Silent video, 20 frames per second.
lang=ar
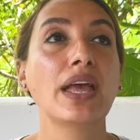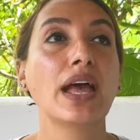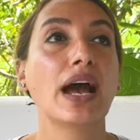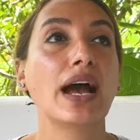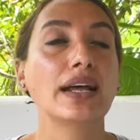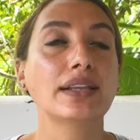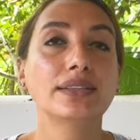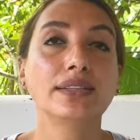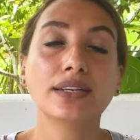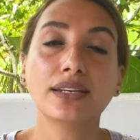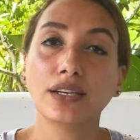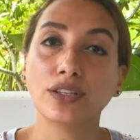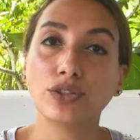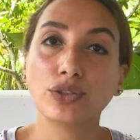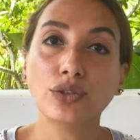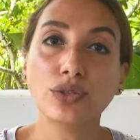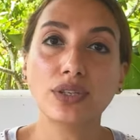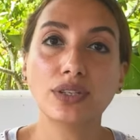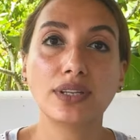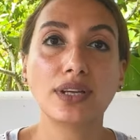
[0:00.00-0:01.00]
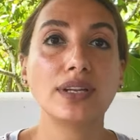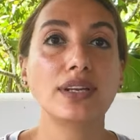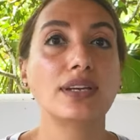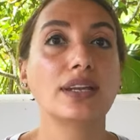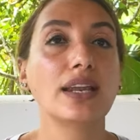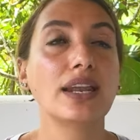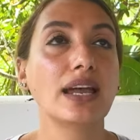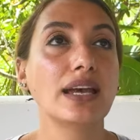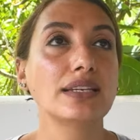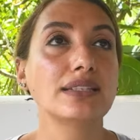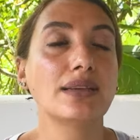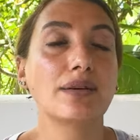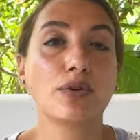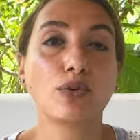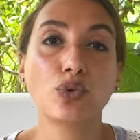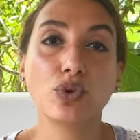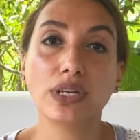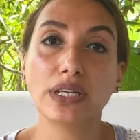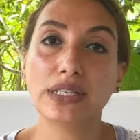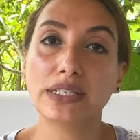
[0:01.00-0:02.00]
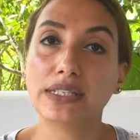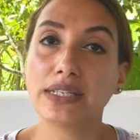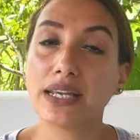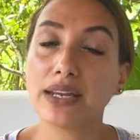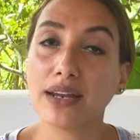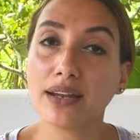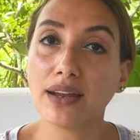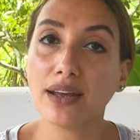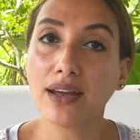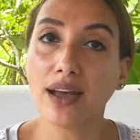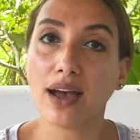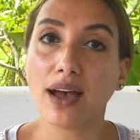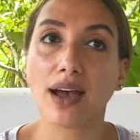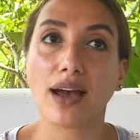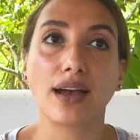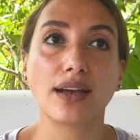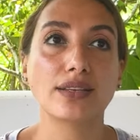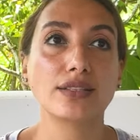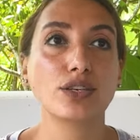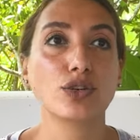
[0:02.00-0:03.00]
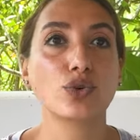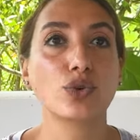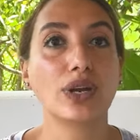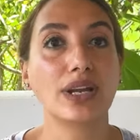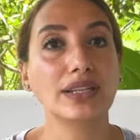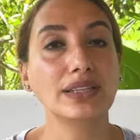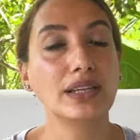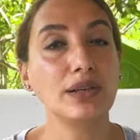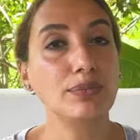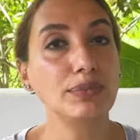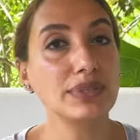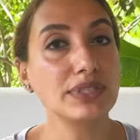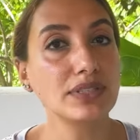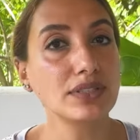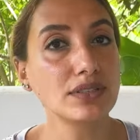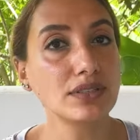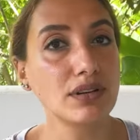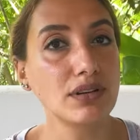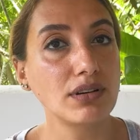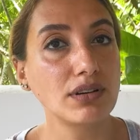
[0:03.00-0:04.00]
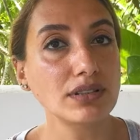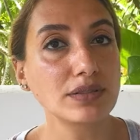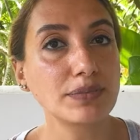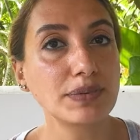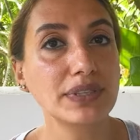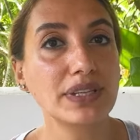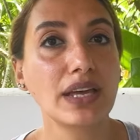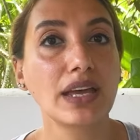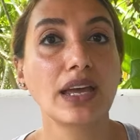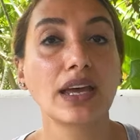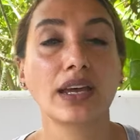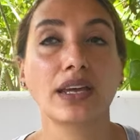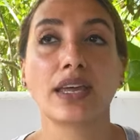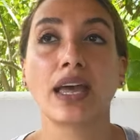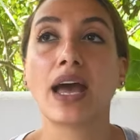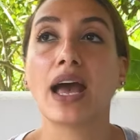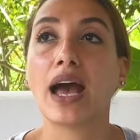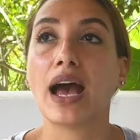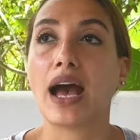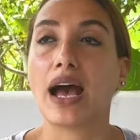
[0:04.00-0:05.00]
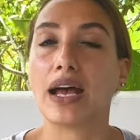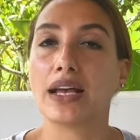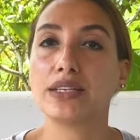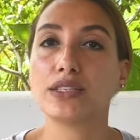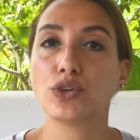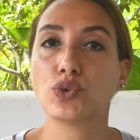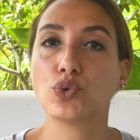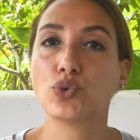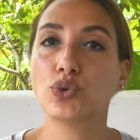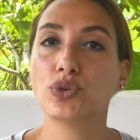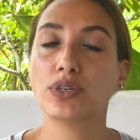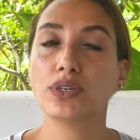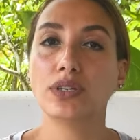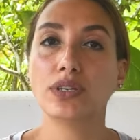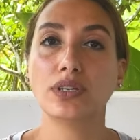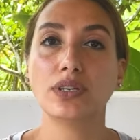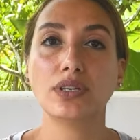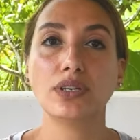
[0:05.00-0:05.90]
عندي كاتيجوري تاني ان انا عايزه اكون انسانه ناجحه عايزه يكون عندي البيزنس الخاص بتاعي عايزه اكون